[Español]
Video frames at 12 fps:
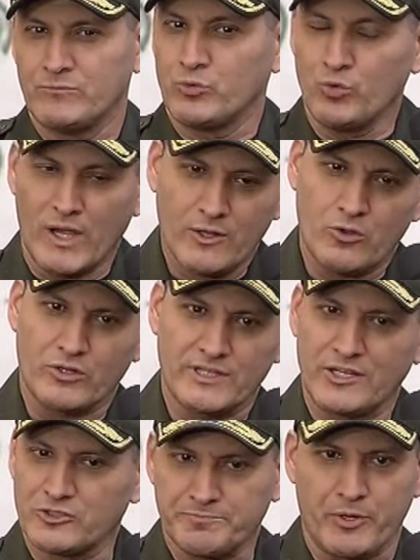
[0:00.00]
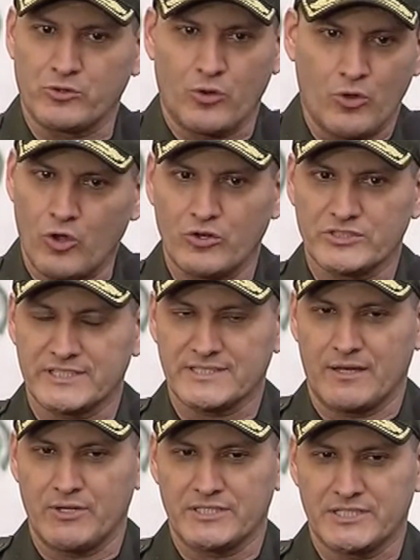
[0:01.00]
no acorde a los protocolos
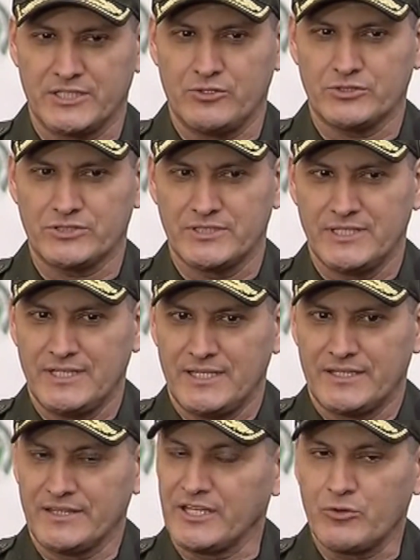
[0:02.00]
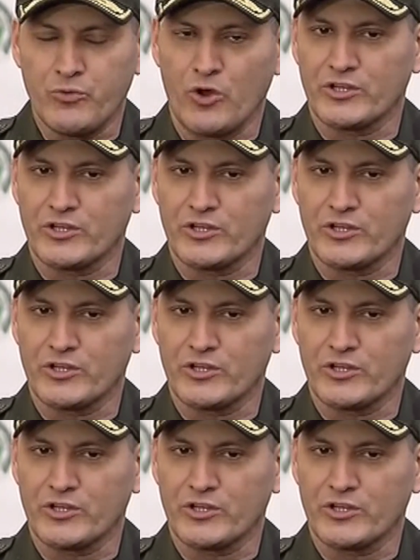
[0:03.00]
establecidos ni fue